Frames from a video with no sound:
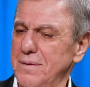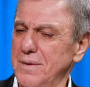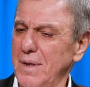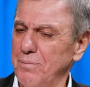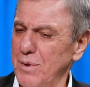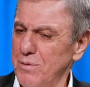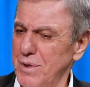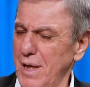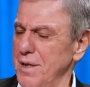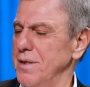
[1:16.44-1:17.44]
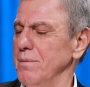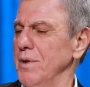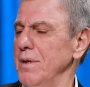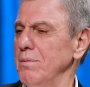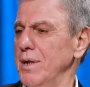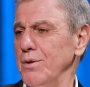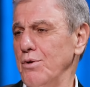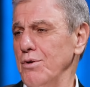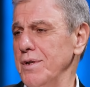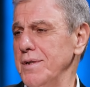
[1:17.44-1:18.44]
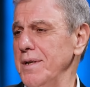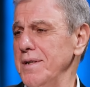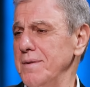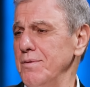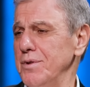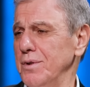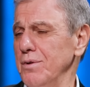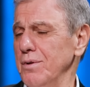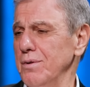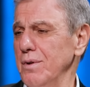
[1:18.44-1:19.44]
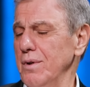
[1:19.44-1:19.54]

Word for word: yaptığımız araştırmada Bakırköy'de senin ismin çıkıyor.